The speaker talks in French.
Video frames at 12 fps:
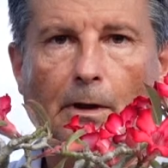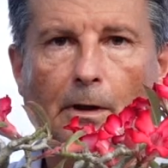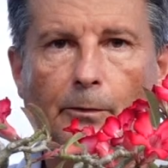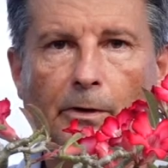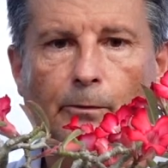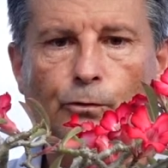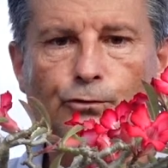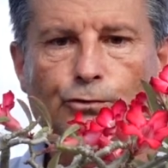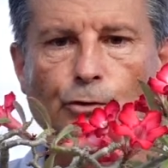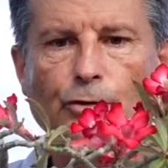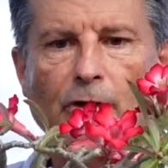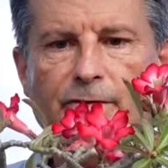Eh bien
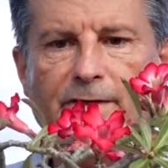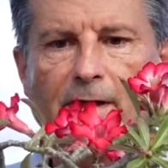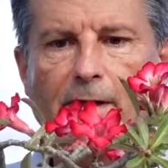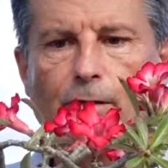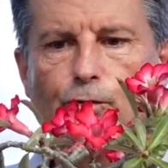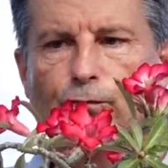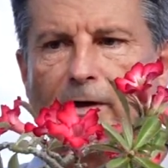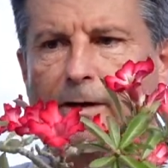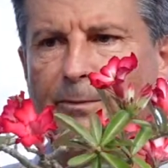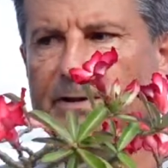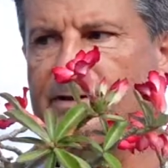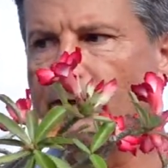bonjour dans un nouvel
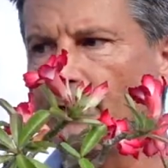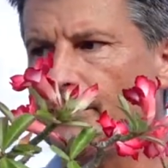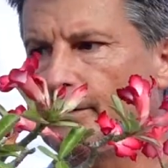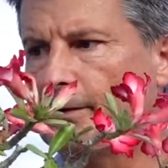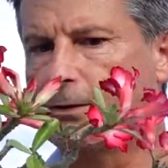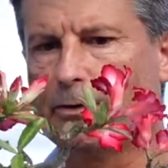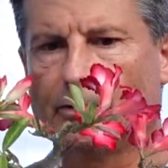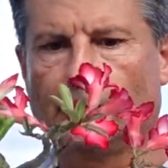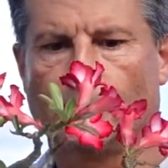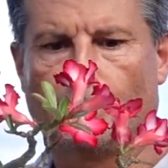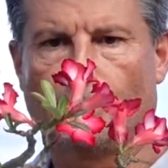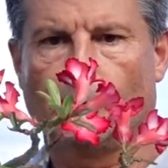épisode
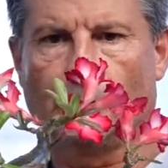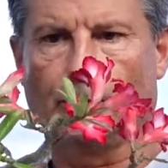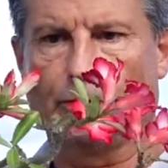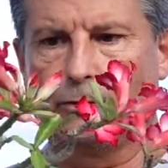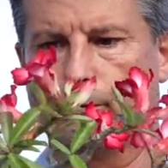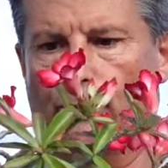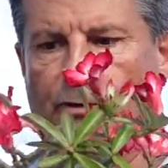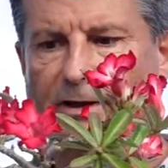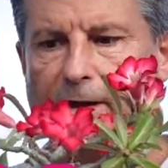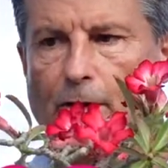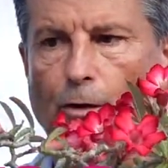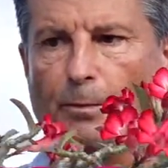euh, euh, de
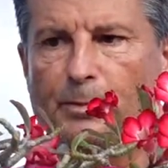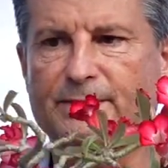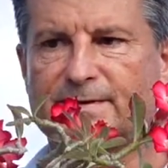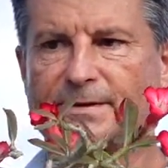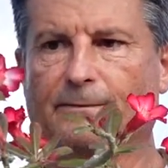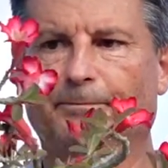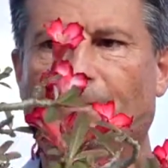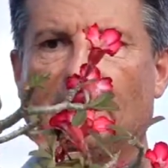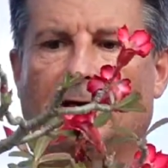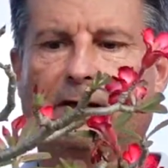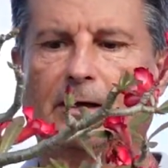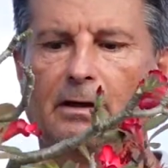Keops.
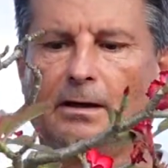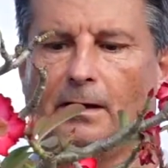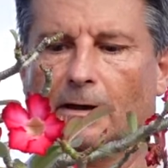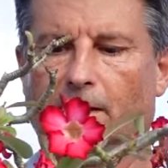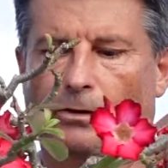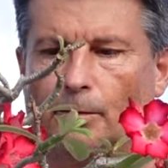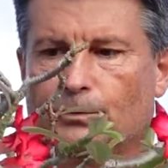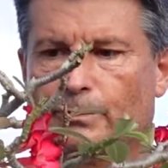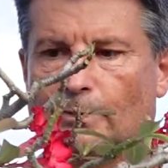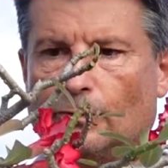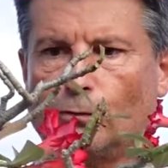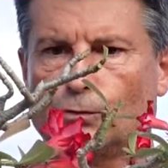Et
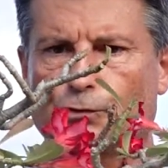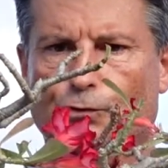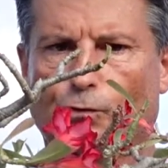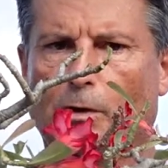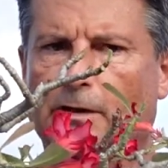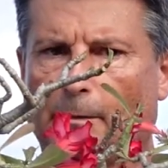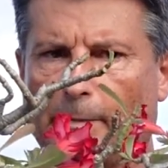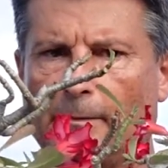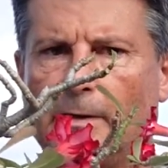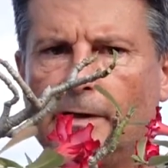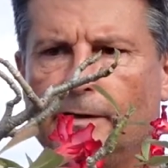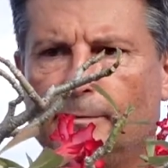Keops, maintenant je crois qu'il y a pas
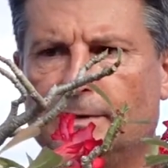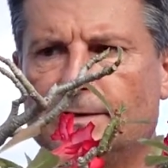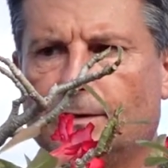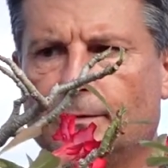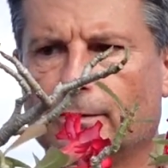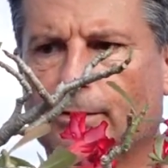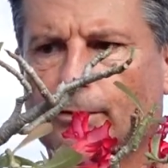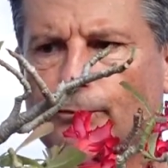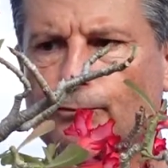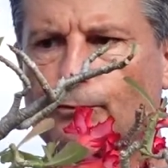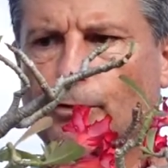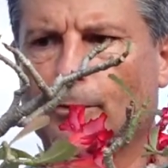mal d'épisodes, euh,
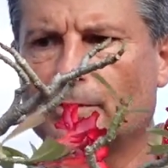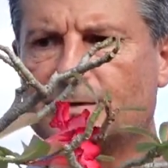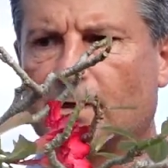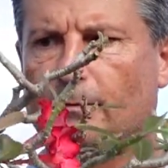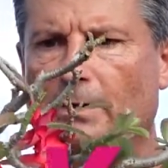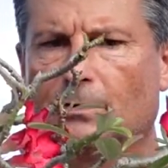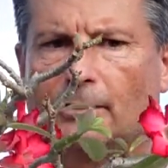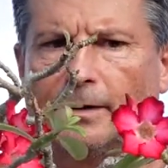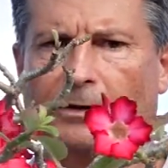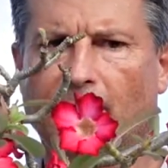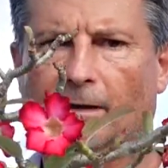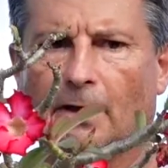vous commencez à bien le
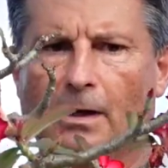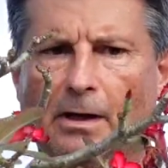connaître.